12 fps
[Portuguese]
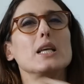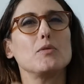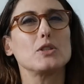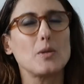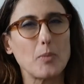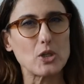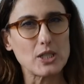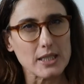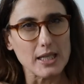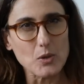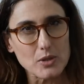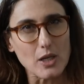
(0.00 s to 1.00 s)
e você pode
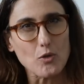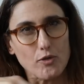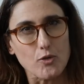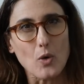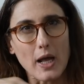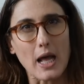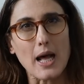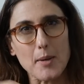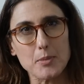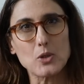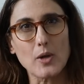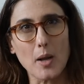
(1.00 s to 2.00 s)
até usar um fouet
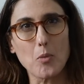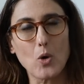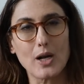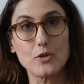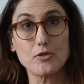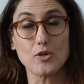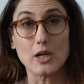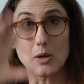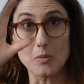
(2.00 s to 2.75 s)
rápido na boca do fogão,